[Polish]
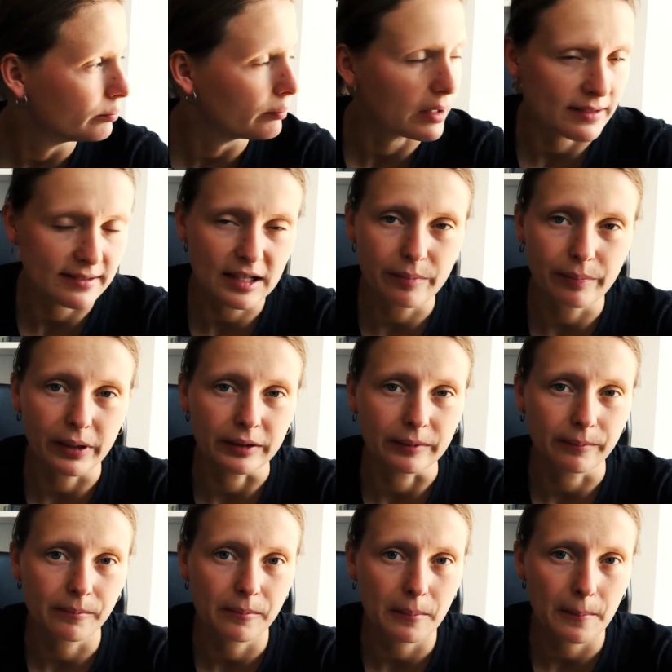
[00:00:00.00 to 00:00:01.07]
marcepan.
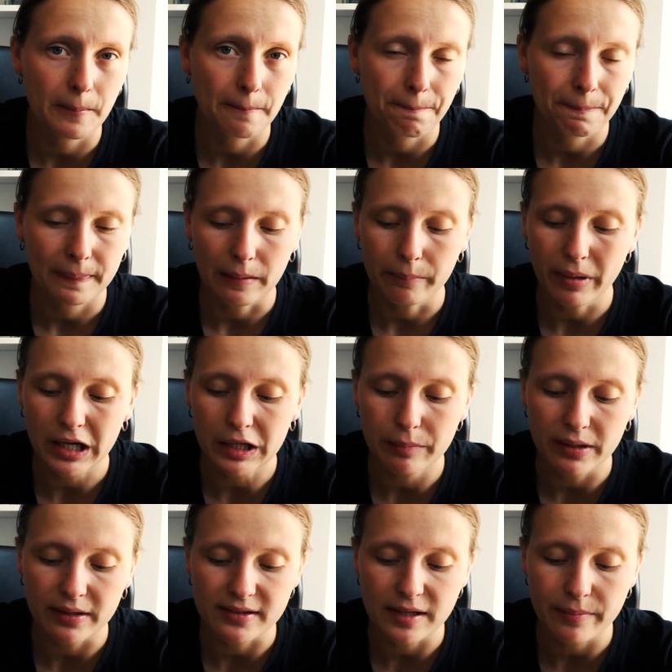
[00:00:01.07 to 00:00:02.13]
Mak,
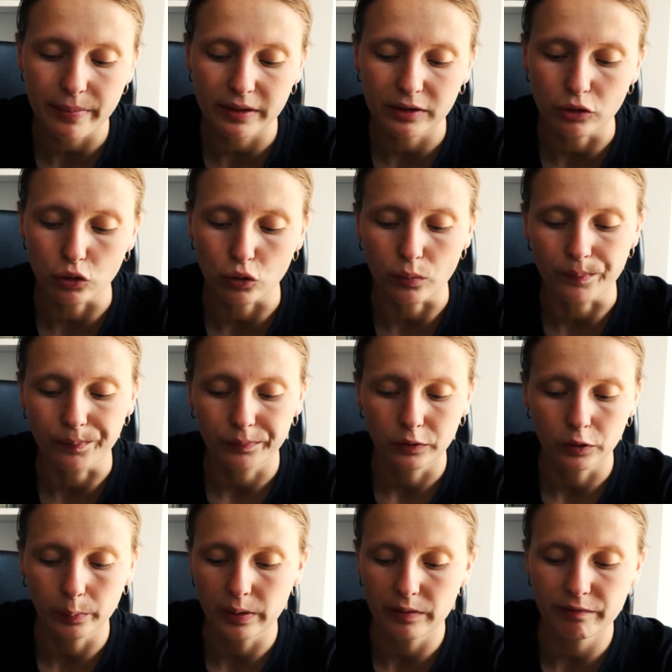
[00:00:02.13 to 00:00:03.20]
marcepan, rum.
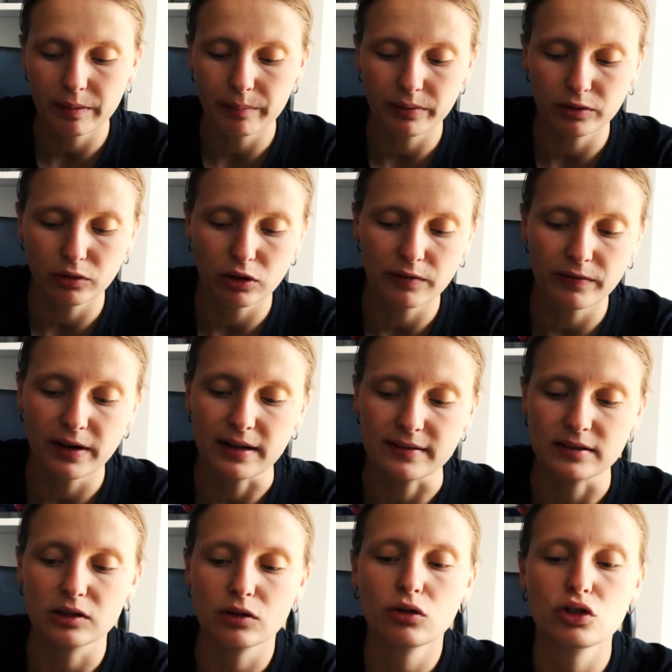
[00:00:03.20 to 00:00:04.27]
No powiem Wam, no
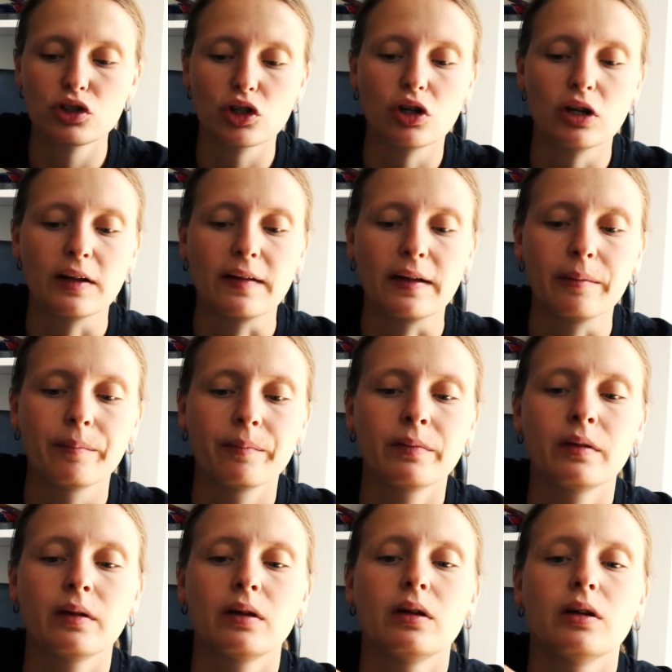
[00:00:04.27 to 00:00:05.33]
rewelacja. No i czekolada.
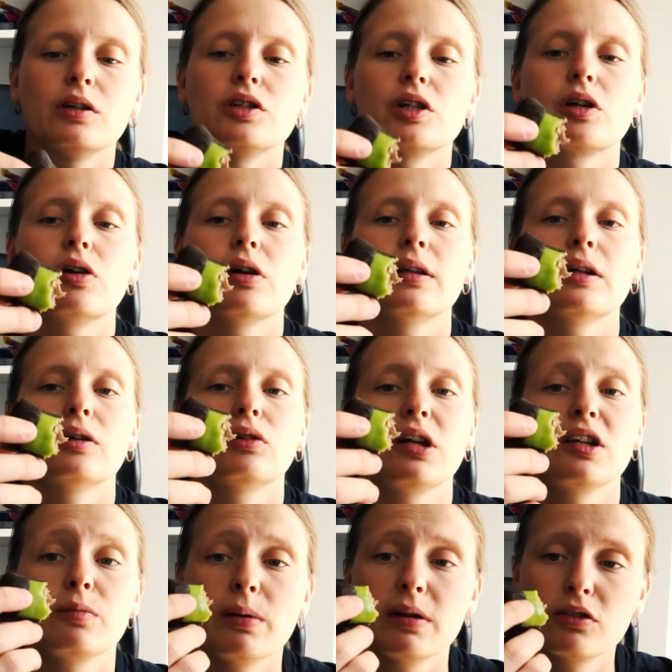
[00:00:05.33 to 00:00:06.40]
Czekolada, która
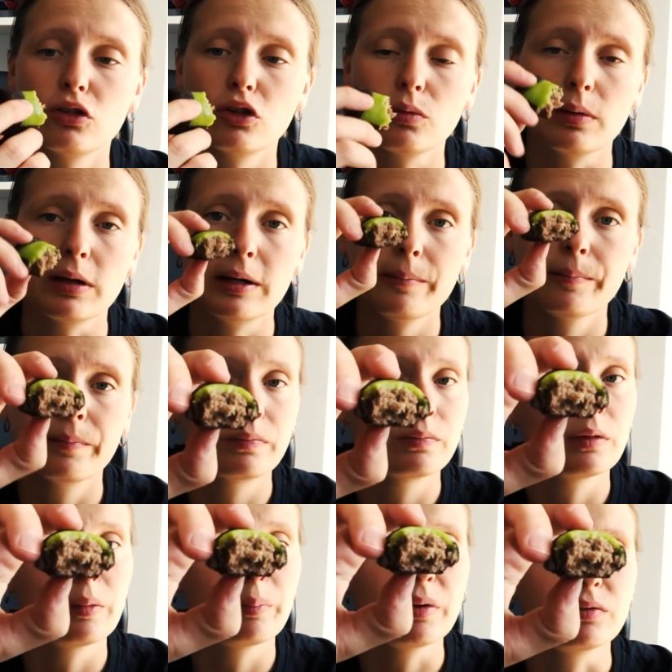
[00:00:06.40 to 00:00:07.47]
jest bardzo dobra.
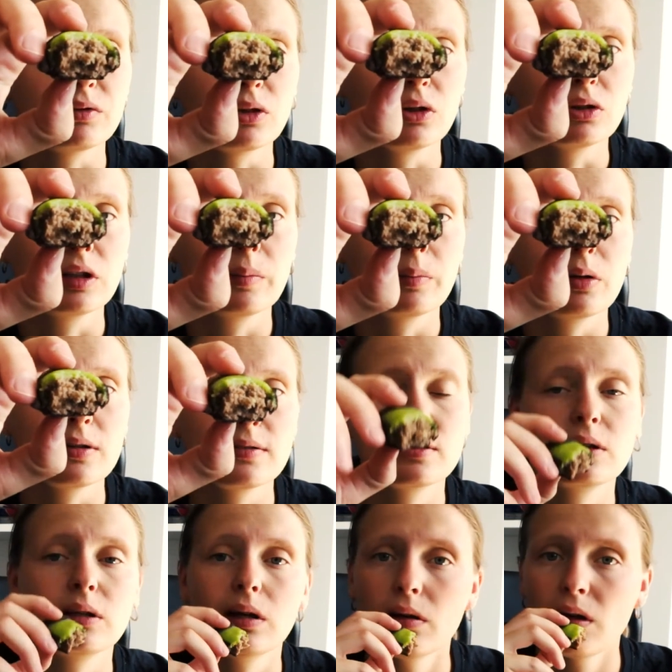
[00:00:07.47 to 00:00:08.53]
Na pewno godna
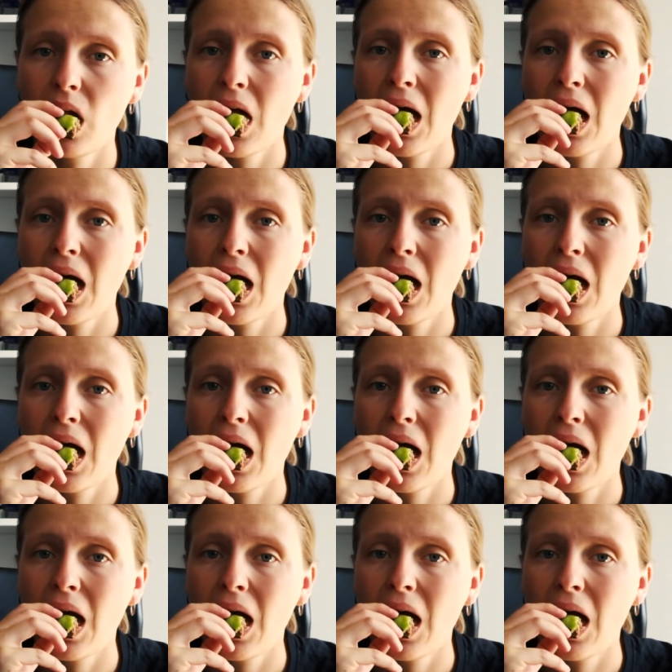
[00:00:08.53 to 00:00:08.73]
polecenia.